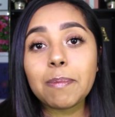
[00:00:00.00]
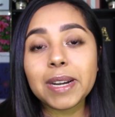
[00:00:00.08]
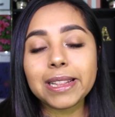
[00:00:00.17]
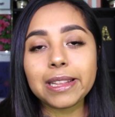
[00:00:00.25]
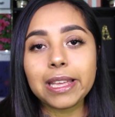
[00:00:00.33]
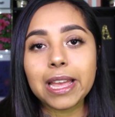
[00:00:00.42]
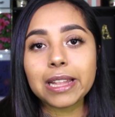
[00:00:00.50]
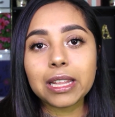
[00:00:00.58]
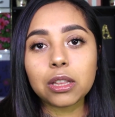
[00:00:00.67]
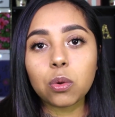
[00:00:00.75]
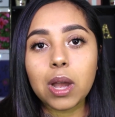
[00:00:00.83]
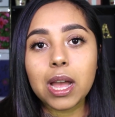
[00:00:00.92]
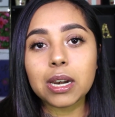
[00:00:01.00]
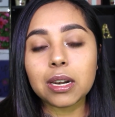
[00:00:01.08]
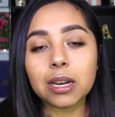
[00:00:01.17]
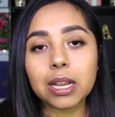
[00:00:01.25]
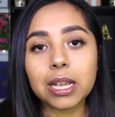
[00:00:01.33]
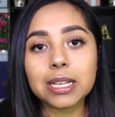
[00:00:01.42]
aprendí a
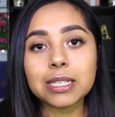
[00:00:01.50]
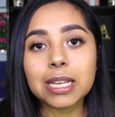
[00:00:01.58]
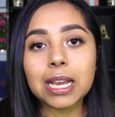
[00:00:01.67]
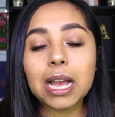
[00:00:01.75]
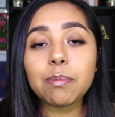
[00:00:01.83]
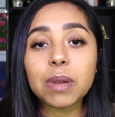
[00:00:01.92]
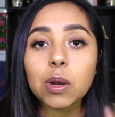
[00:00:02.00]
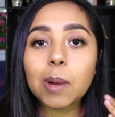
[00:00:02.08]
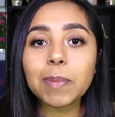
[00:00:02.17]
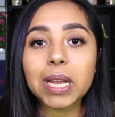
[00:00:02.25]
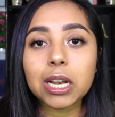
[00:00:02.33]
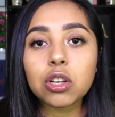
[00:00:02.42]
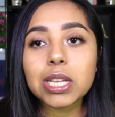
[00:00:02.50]
tatuar eh, ceja pelo a pelo.